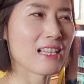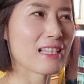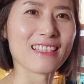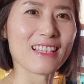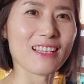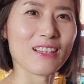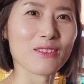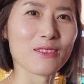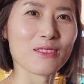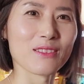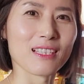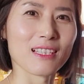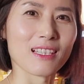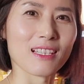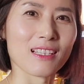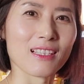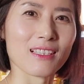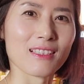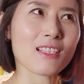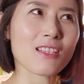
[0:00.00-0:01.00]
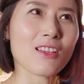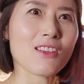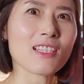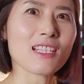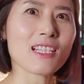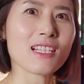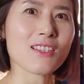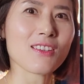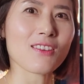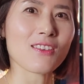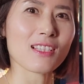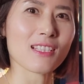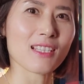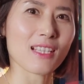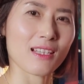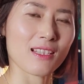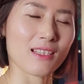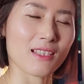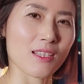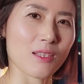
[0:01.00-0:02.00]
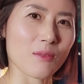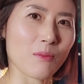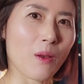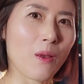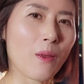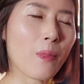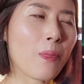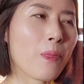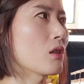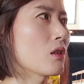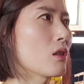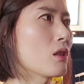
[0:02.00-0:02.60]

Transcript: 내용은 되게 현실적이지 않지만